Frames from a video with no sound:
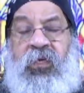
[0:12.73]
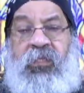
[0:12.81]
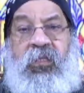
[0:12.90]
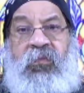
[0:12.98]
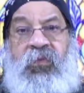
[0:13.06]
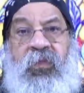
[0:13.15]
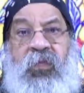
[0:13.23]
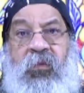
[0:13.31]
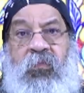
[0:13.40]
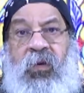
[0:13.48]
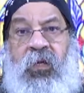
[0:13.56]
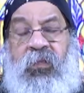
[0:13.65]

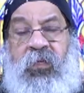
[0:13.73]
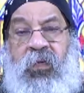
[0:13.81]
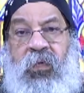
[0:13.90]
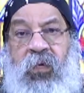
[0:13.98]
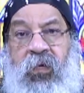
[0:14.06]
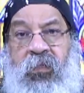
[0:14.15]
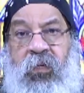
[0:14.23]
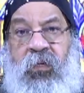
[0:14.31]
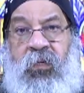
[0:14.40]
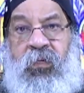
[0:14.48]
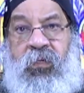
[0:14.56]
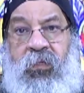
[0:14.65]
هيستفيد ايه بالعطايا اللي
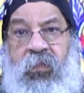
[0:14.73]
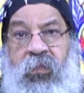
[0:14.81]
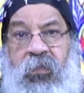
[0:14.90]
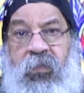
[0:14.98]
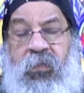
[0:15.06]
عطاها